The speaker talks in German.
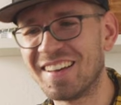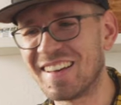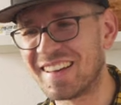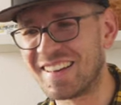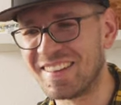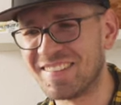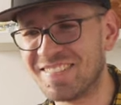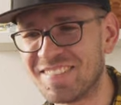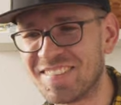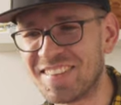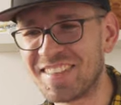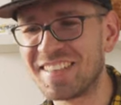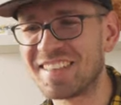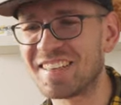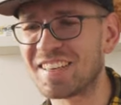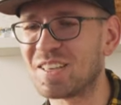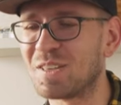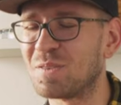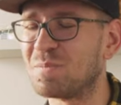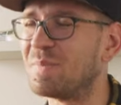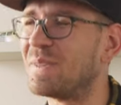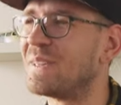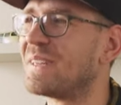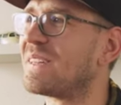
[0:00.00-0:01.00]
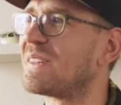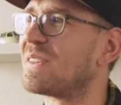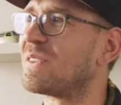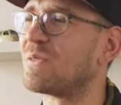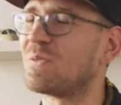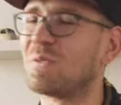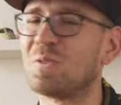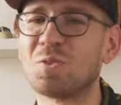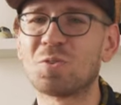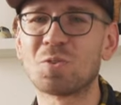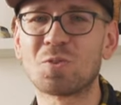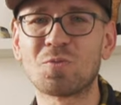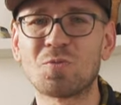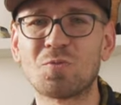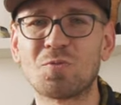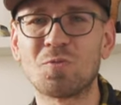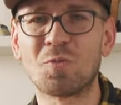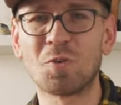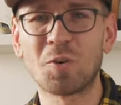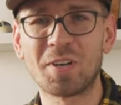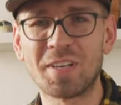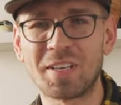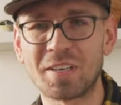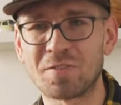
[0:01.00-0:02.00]
Nvidia, ich bin ja sowieso
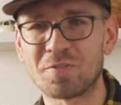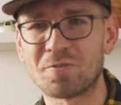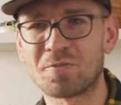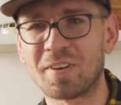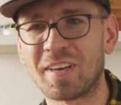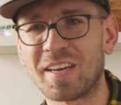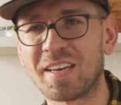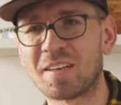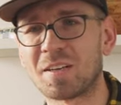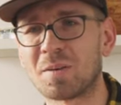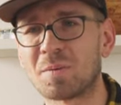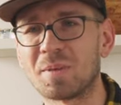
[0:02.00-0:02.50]
voll der Fan,